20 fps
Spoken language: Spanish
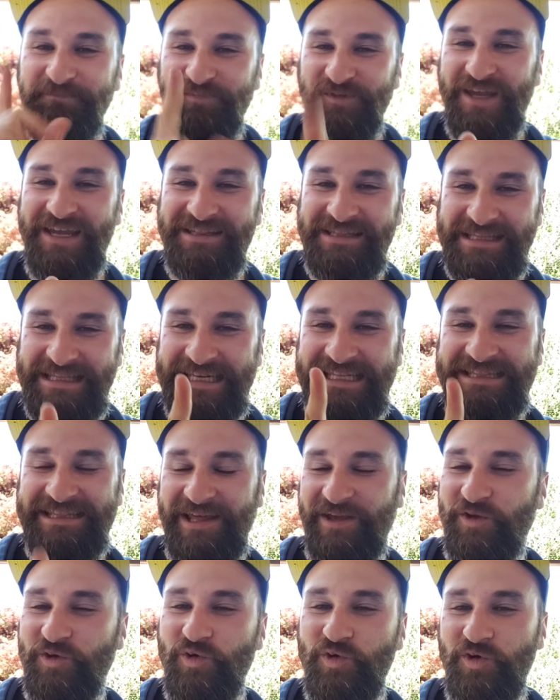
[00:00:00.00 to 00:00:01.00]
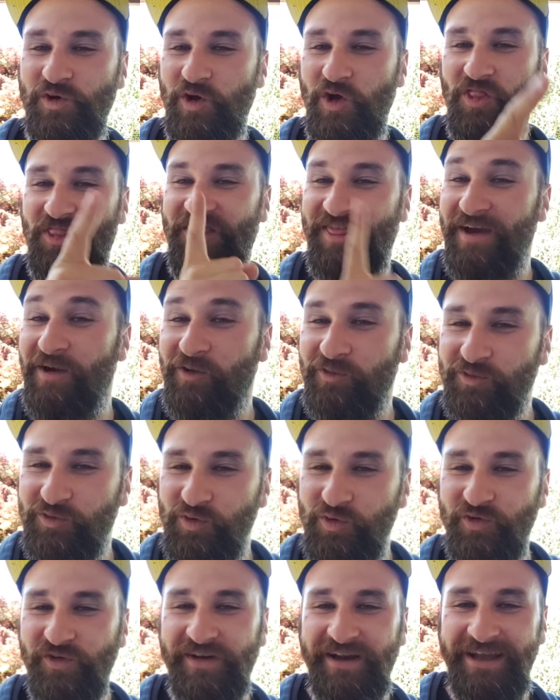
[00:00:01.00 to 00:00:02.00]
Y este 31 de
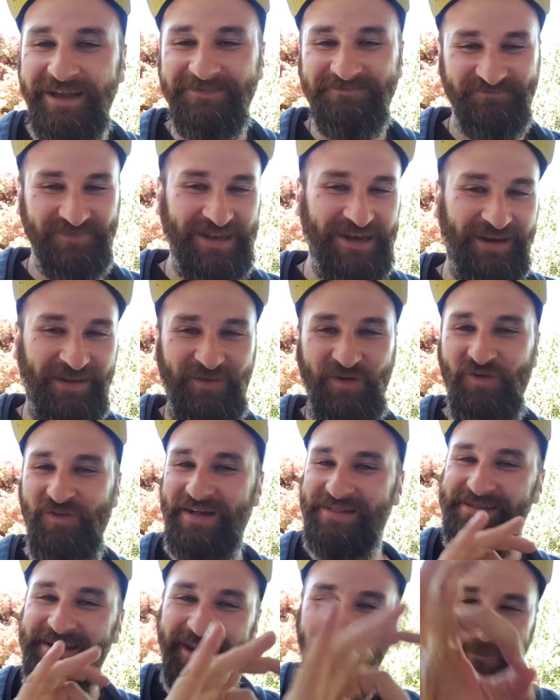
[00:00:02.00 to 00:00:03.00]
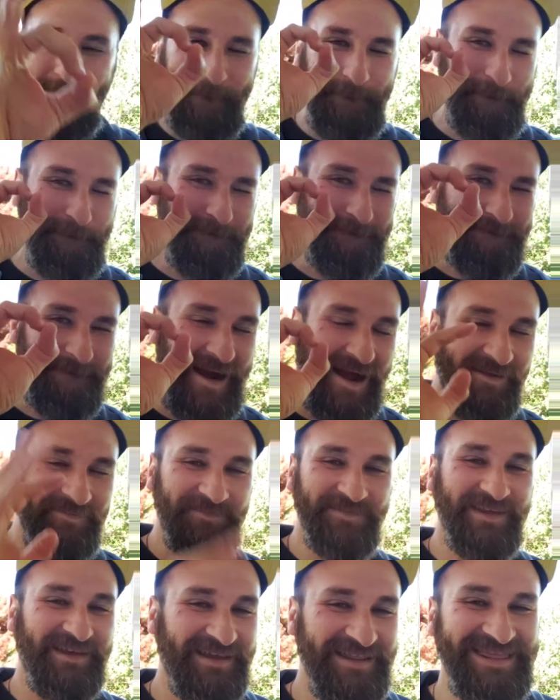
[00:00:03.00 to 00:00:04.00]
octubre, el review va a ser
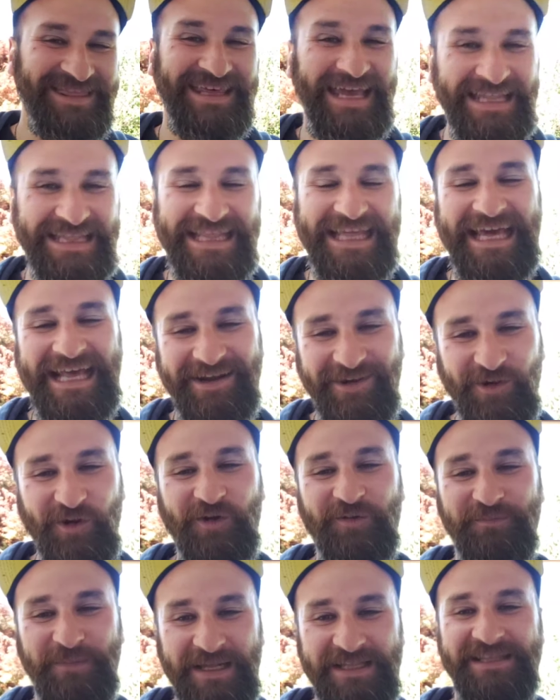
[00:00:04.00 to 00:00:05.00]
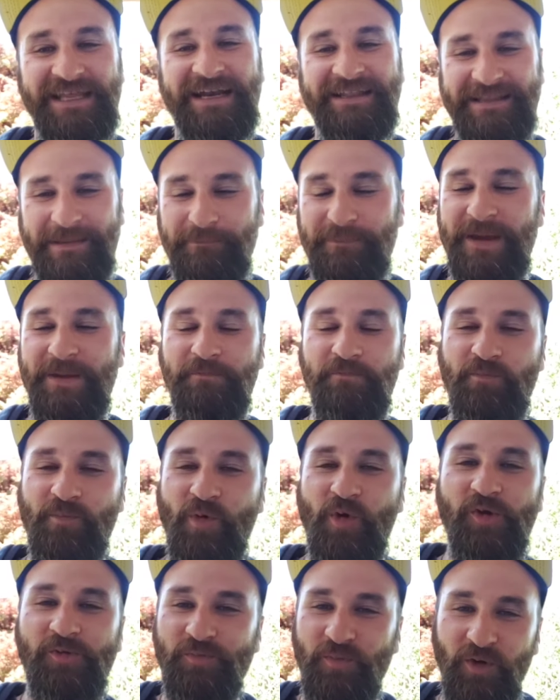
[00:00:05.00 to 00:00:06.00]
de terror. Va a estar también
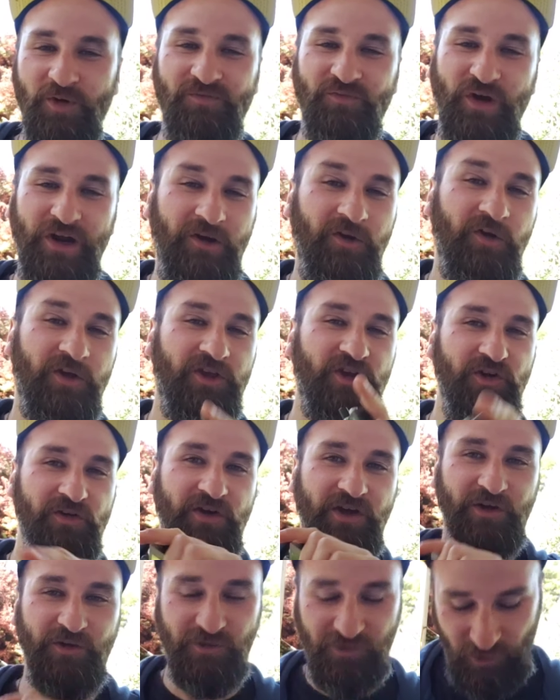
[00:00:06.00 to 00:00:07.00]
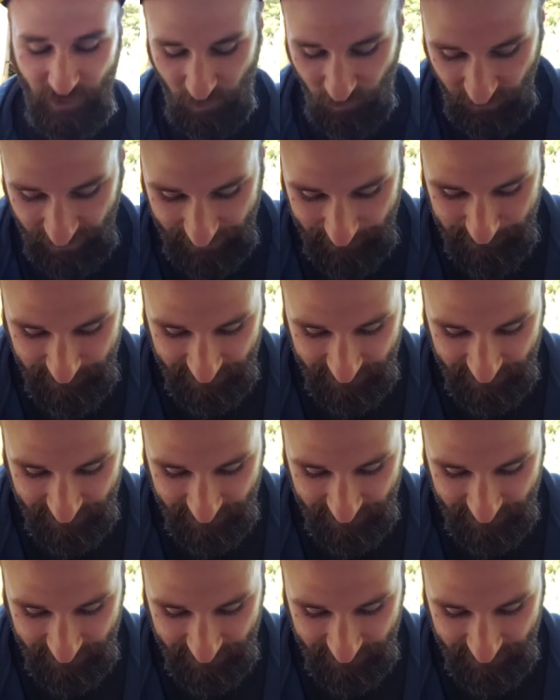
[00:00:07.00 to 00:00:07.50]
muy, muy bueno. Y hoy que no se lo pueden